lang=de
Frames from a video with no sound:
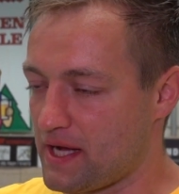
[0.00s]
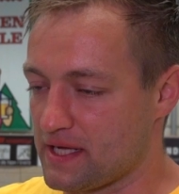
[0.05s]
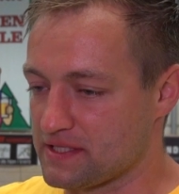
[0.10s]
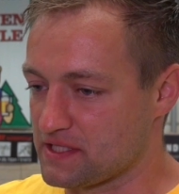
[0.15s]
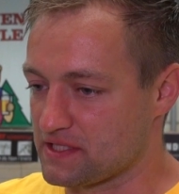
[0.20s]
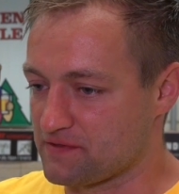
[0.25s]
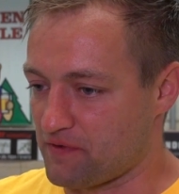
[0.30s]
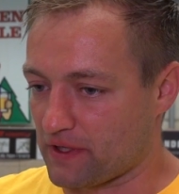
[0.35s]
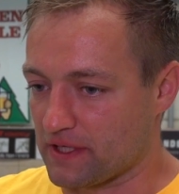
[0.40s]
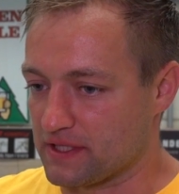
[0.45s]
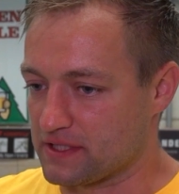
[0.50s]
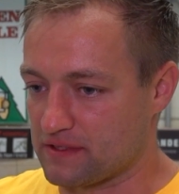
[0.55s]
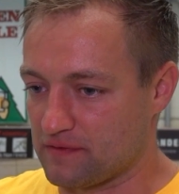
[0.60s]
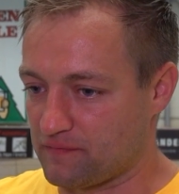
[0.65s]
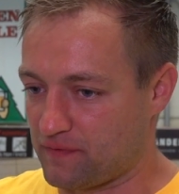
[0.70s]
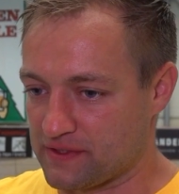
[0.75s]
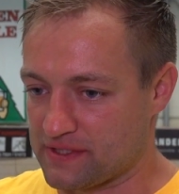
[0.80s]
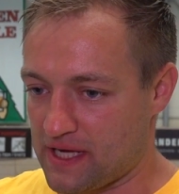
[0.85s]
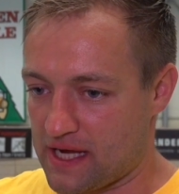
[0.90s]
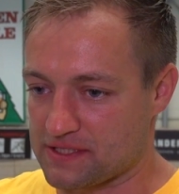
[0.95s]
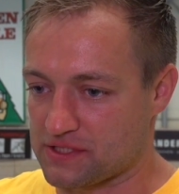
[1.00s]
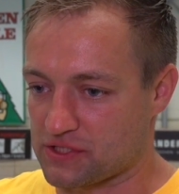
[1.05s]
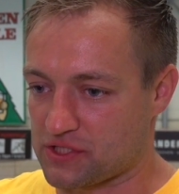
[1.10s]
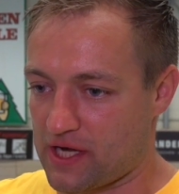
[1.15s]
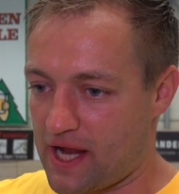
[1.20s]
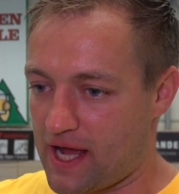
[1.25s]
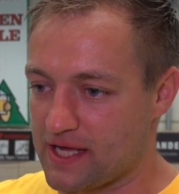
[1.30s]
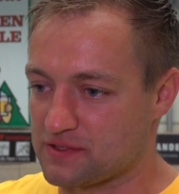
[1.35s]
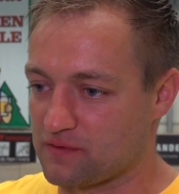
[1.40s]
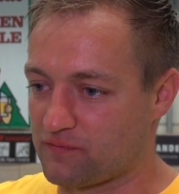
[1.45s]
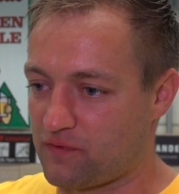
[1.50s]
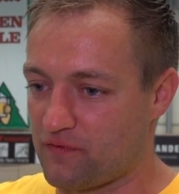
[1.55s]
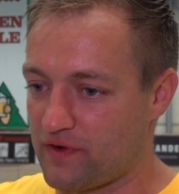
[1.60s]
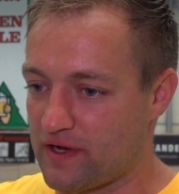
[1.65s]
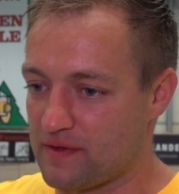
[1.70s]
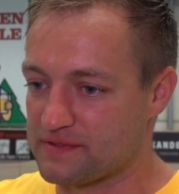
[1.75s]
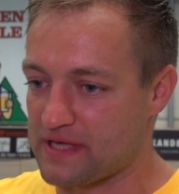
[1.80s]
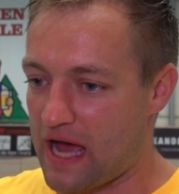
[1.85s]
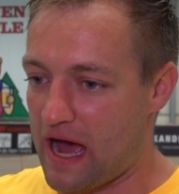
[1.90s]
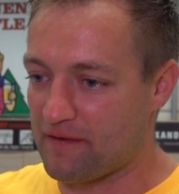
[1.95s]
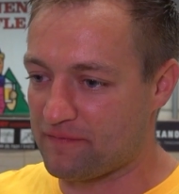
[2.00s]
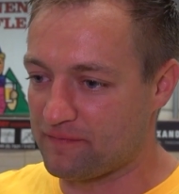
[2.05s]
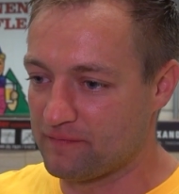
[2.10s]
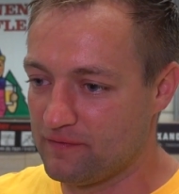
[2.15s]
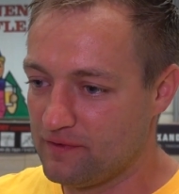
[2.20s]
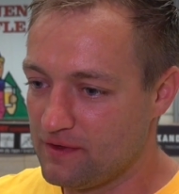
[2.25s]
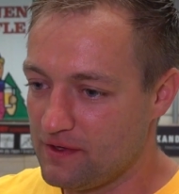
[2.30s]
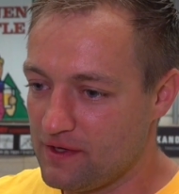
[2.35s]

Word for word: Also es ist wirklich eine fantastische Leistung von Wilhelmshaven.